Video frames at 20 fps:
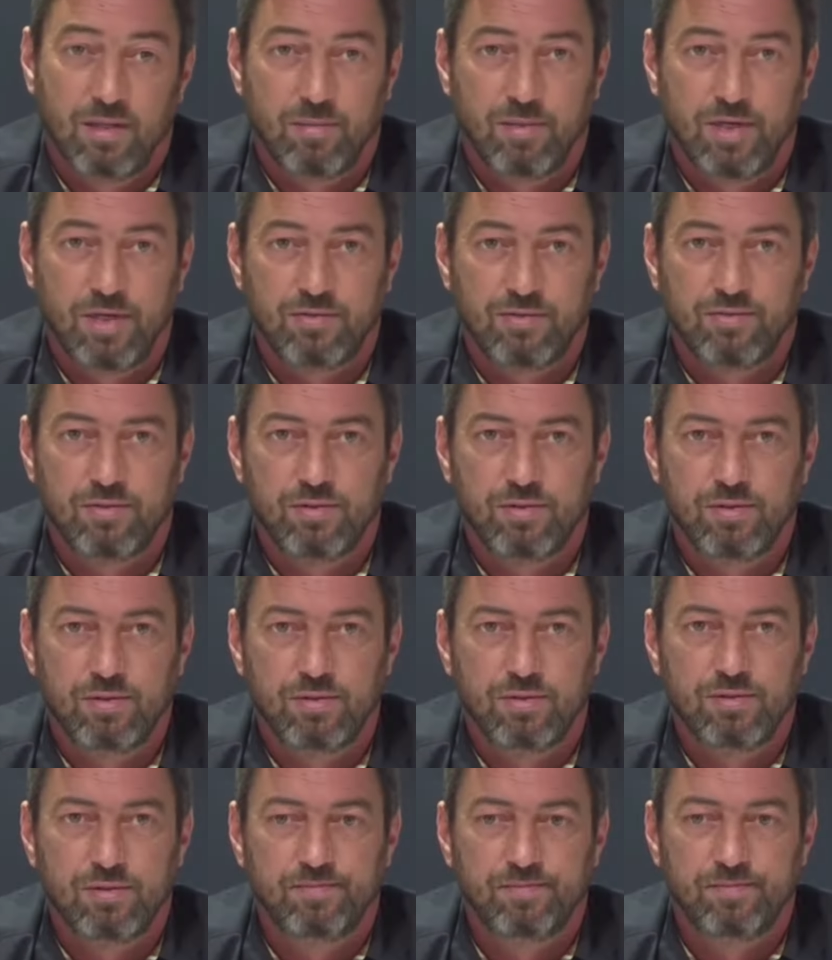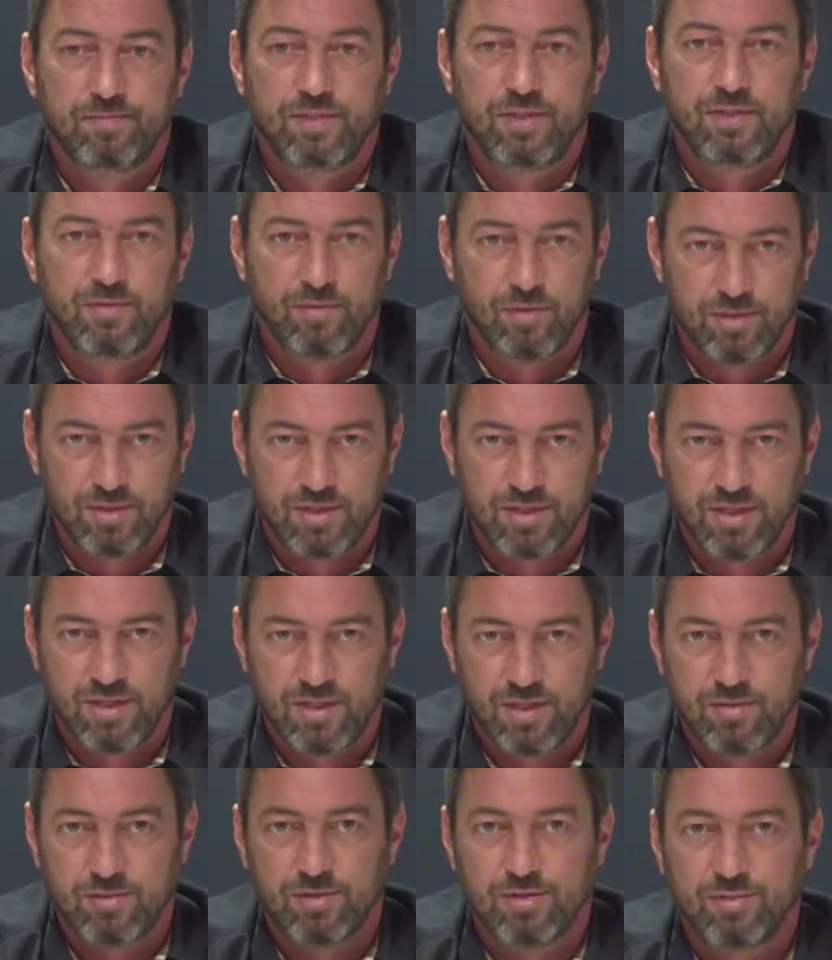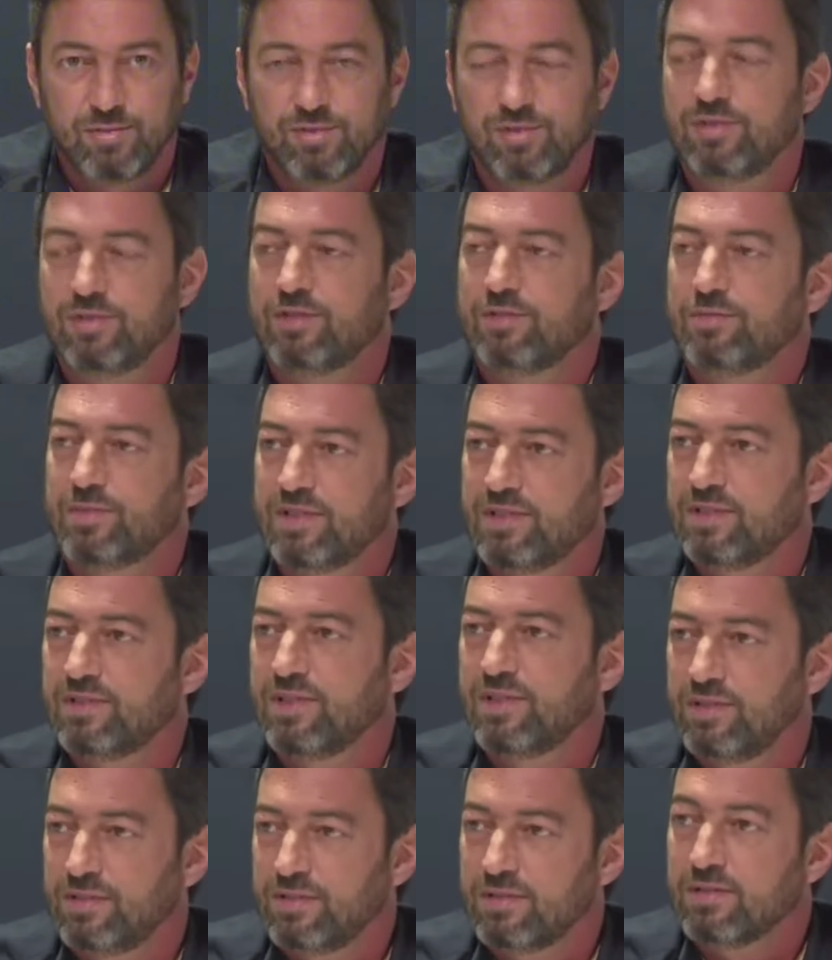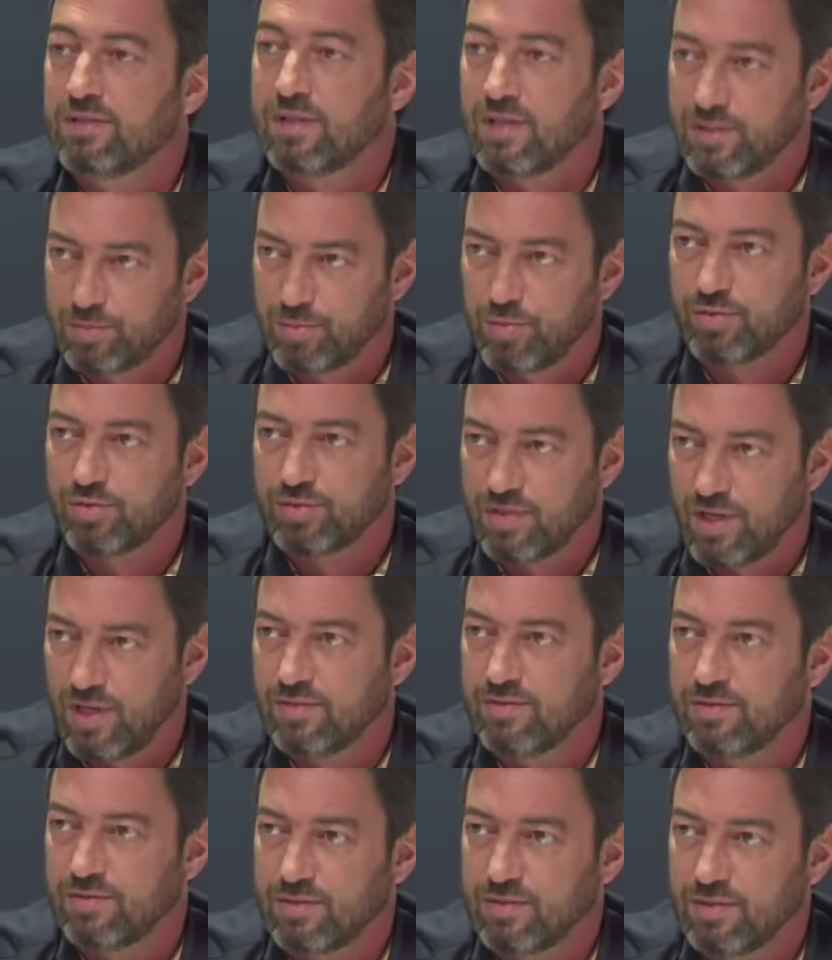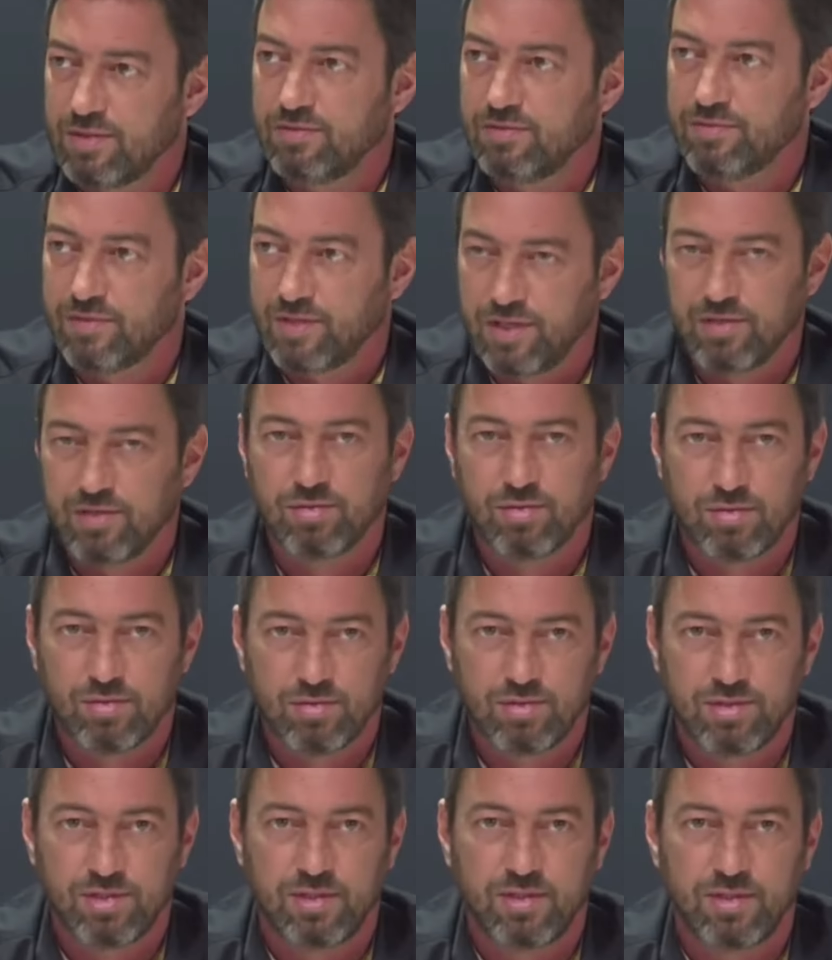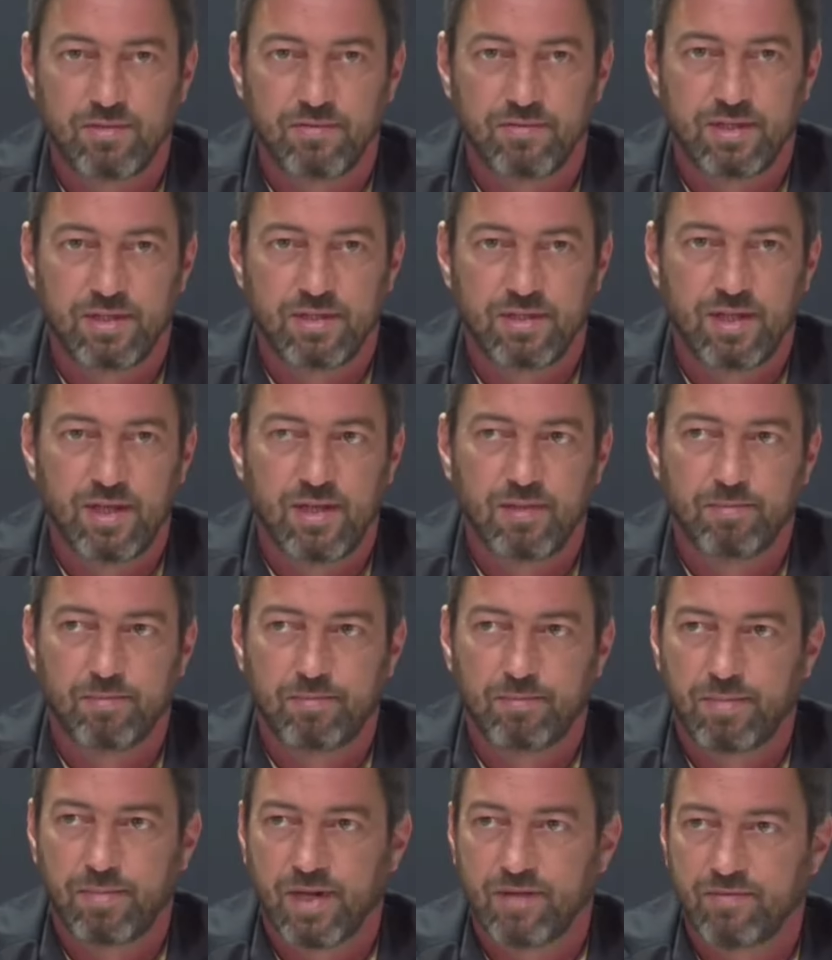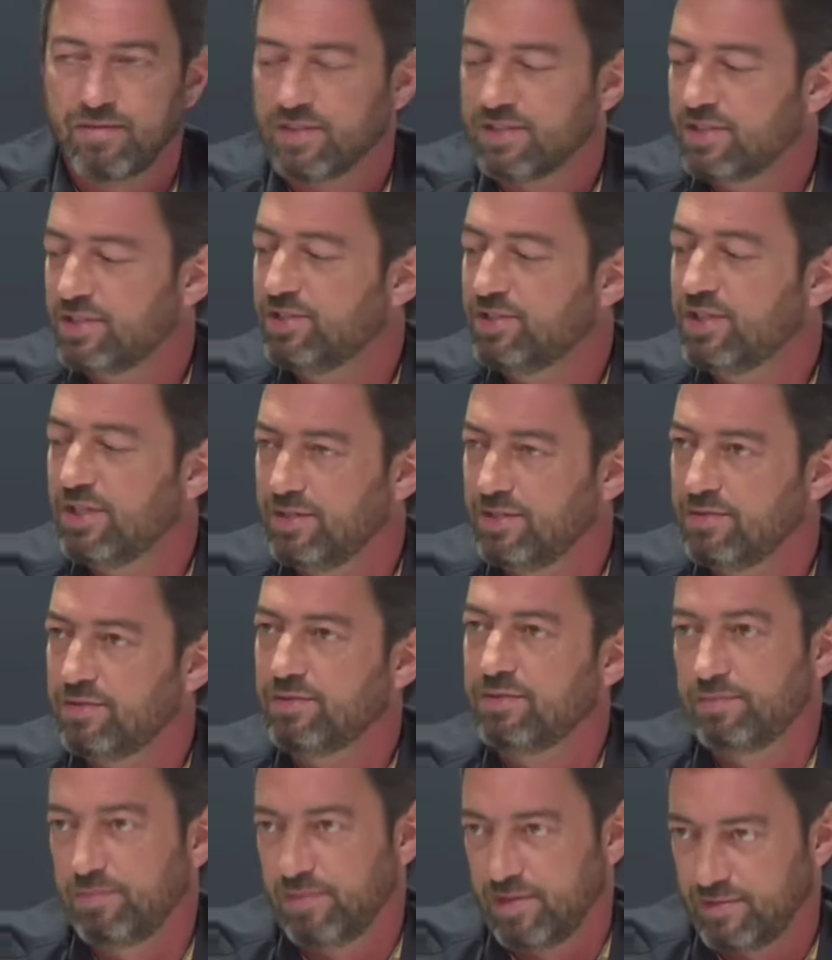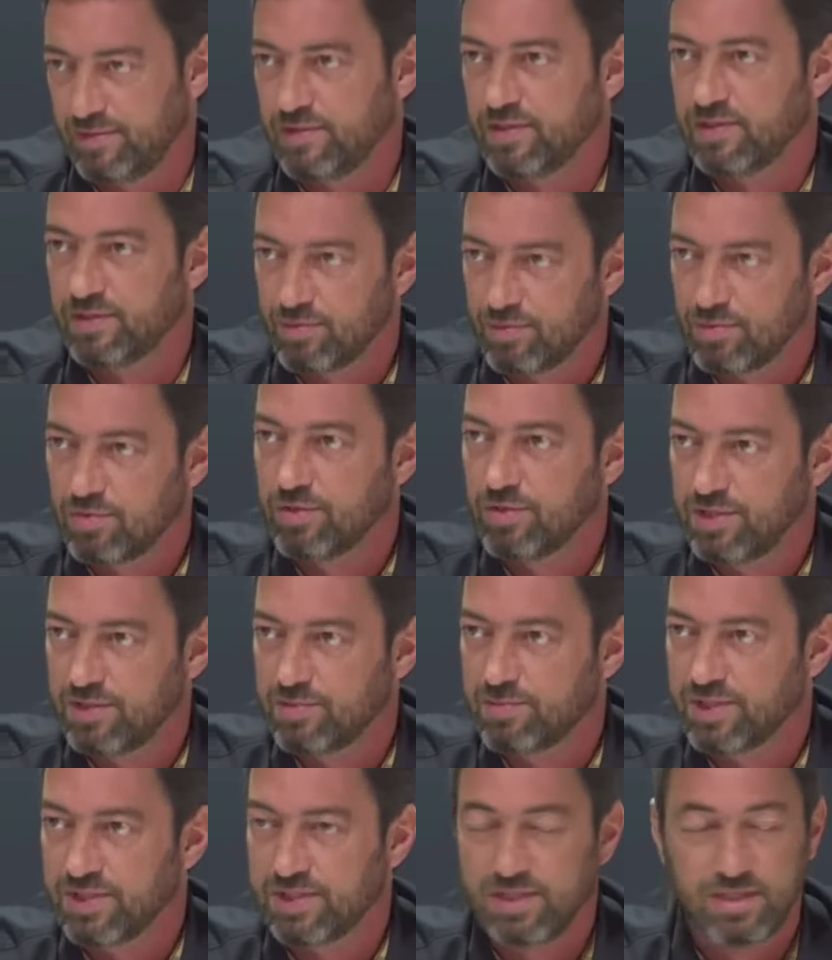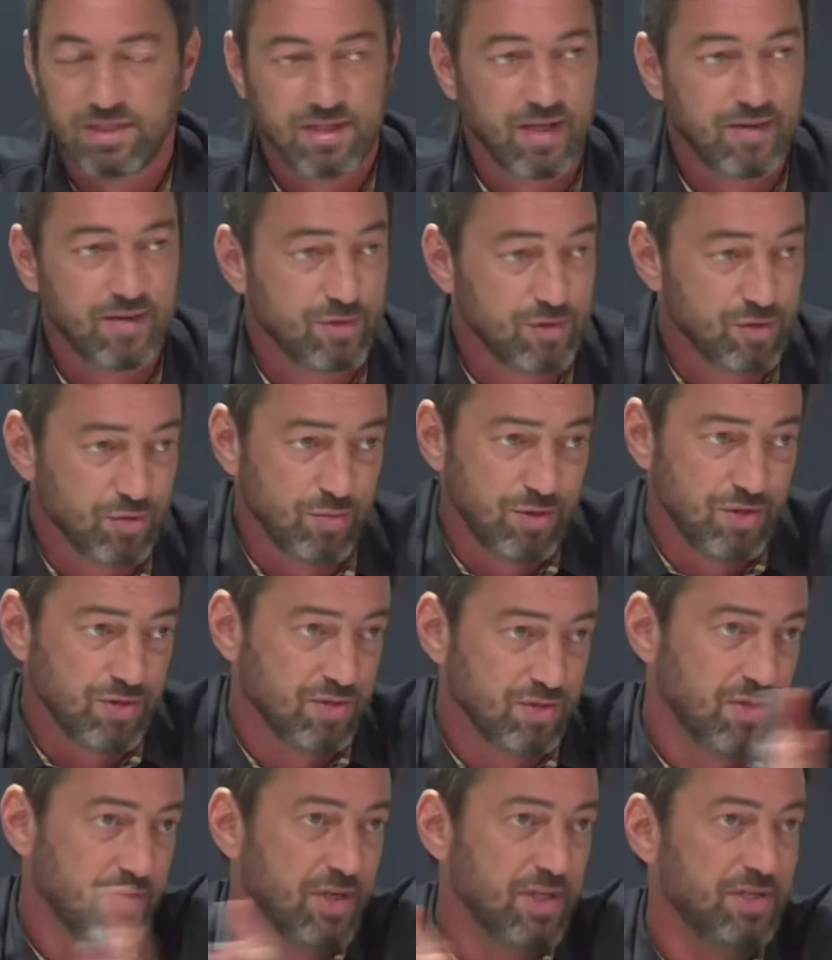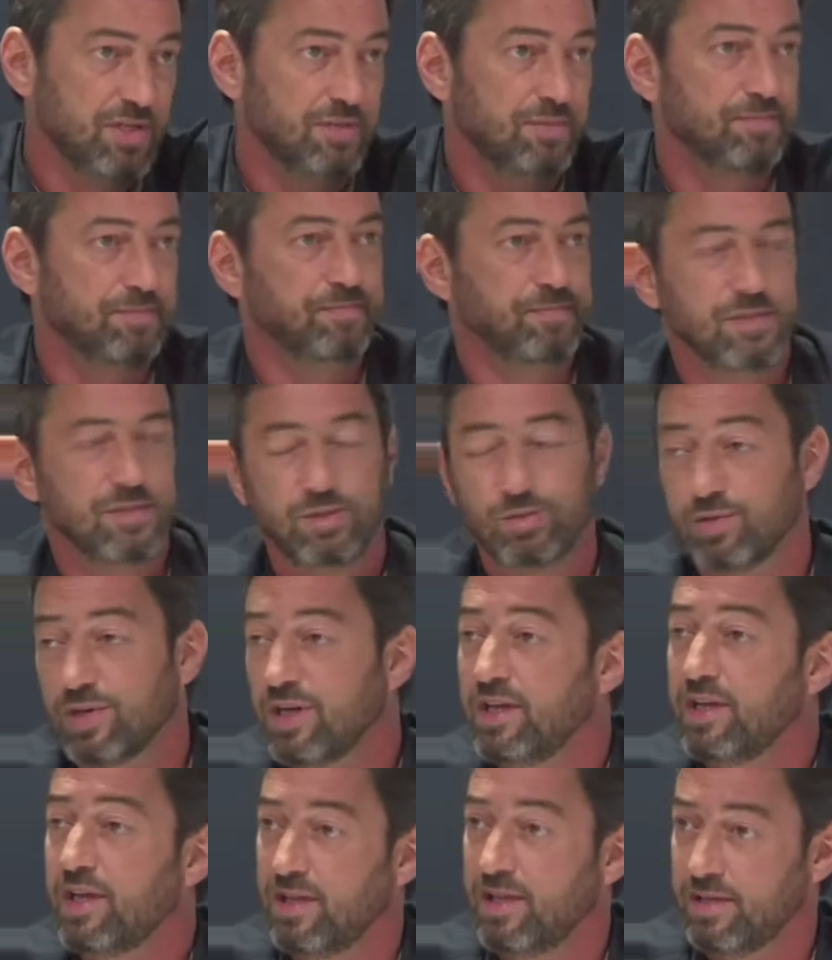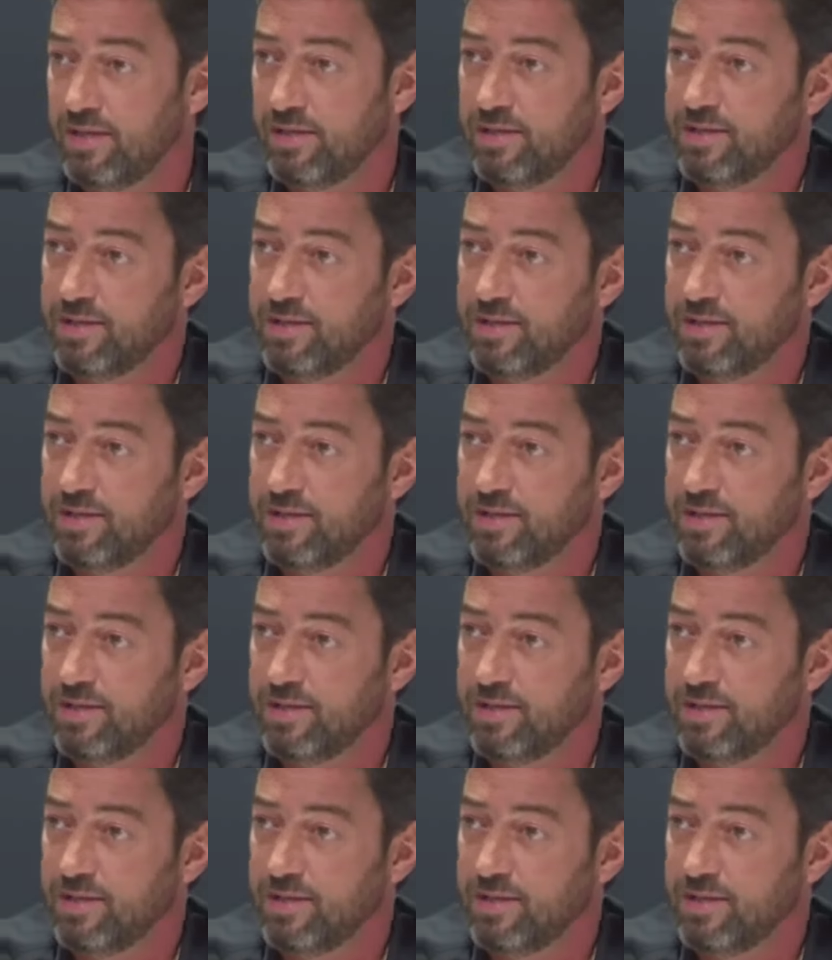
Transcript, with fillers: Mas fui, e você até o último dia, o presidente responsável, que enfrentou que tinha que enfrentar para fazer direito, para fazer o que o Corinthians precisava e os números estão aí. Não ganhei,